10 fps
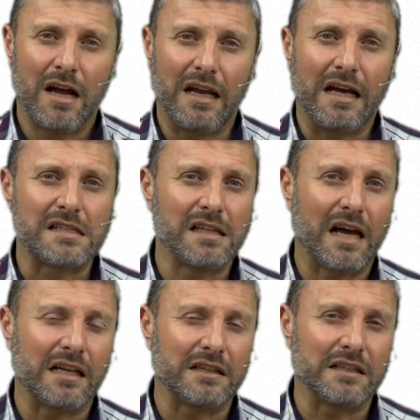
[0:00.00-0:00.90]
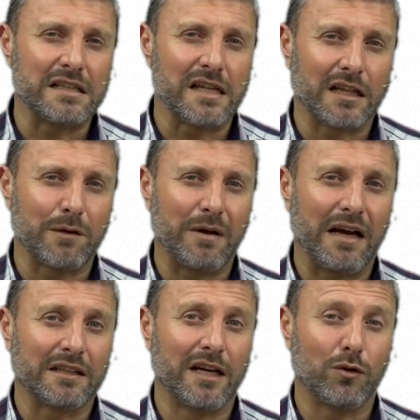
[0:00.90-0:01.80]
الأسلحة التي يستخدمها
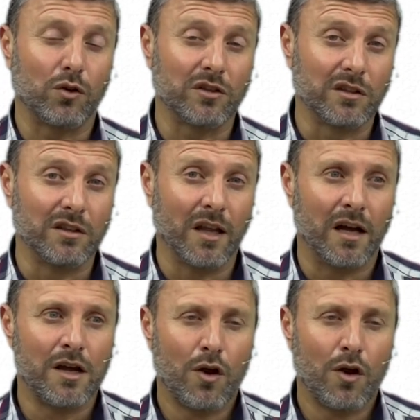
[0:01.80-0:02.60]
أعداؤنا ضدنا